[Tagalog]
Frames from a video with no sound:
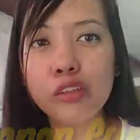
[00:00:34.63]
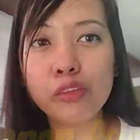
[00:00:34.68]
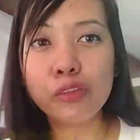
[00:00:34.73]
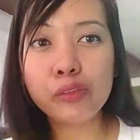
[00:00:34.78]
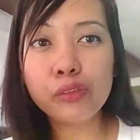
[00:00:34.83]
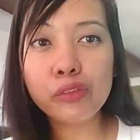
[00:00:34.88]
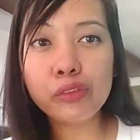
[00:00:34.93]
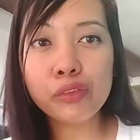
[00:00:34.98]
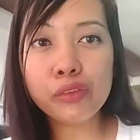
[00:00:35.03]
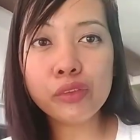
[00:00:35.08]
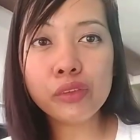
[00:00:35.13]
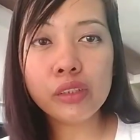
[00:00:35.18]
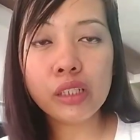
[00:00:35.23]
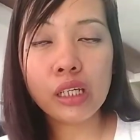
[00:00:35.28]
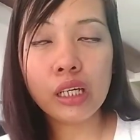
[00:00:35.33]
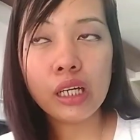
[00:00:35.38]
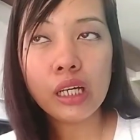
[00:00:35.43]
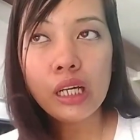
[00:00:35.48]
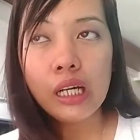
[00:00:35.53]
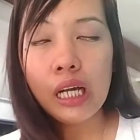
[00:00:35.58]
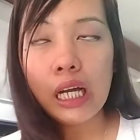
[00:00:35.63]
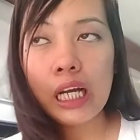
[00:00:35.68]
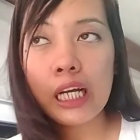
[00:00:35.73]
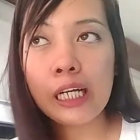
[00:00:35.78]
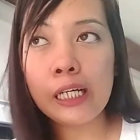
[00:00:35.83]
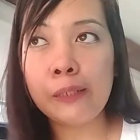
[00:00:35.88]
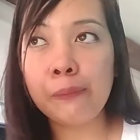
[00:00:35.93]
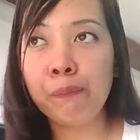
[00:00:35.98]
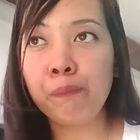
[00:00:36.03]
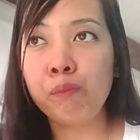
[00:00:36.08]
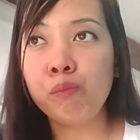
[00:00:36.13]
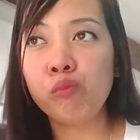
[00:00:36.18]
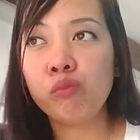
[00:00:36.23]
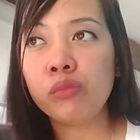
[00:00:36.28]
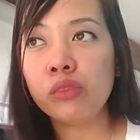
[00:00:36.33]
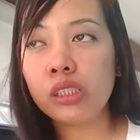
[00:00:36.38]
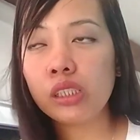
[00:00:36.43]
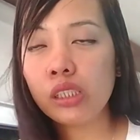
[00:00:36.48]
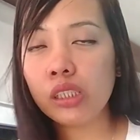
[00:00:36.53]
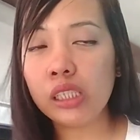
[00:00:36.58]
nung um,
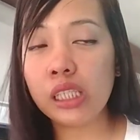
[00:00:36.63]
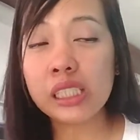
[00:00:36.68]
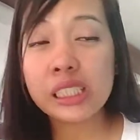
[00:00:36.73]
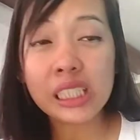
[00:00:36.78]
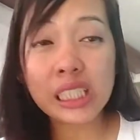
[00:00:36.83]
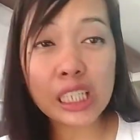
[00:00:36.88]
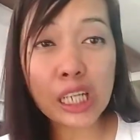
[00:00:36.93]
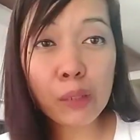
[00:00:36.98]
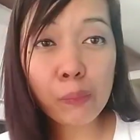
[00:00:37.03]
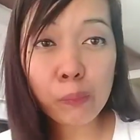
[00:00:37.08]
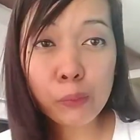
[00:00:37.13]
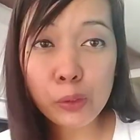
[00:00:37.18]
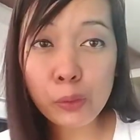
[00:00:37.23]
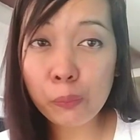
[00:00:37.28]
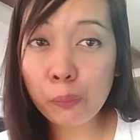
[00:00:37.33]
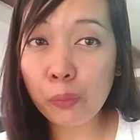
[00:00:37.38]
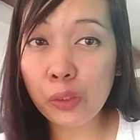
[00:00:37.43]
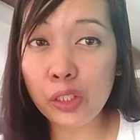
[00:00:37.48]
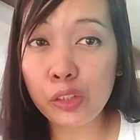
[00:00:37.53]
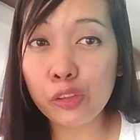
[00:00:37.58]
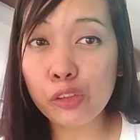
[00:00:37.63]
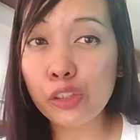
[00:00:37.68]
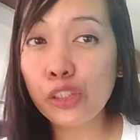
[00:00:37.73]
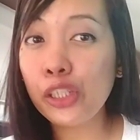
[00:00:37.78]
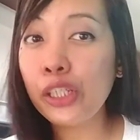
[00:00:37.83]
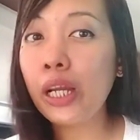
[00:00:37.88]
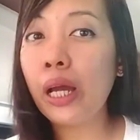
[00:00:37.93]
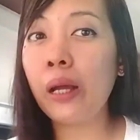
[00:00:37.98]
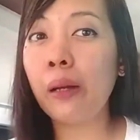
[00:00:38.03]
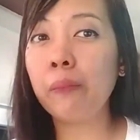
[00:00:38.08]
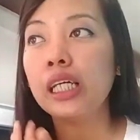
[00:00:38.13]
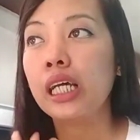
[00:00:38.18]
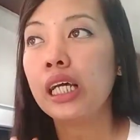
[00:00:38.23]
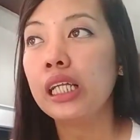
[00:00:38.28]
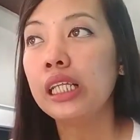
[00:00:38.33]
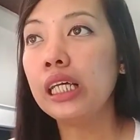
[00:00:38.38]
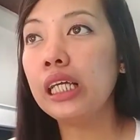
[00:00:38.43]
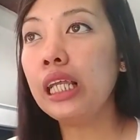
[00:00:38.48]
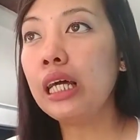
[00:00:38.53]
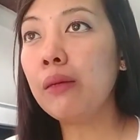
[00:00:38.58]
nasira po yung printer namin
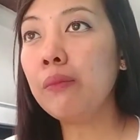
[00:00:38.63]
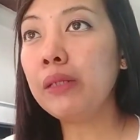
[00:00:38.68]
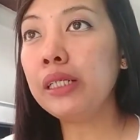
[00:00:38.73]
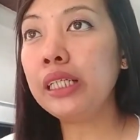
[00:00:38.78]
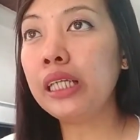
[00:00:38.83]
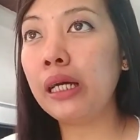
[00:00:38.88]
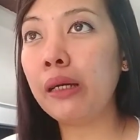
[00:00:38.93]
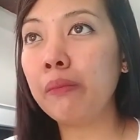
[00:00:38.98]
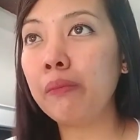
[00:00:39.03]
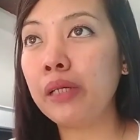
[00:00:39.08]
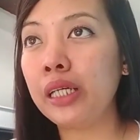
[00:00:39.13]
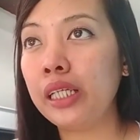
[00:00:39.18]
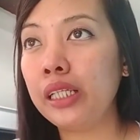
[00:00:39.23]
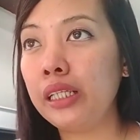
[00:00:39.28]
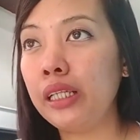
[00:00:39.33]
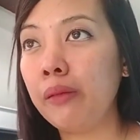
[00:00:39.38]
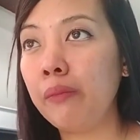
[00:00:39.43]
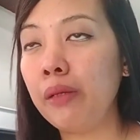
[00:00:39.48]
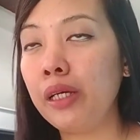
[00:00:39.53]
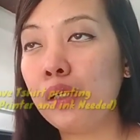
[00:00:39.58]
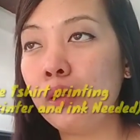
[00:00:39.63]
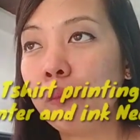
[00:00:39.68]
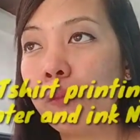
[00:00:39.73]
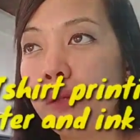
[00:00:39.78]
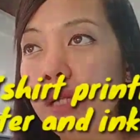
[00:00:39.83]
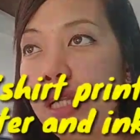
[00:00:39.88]
nalaman namin na meron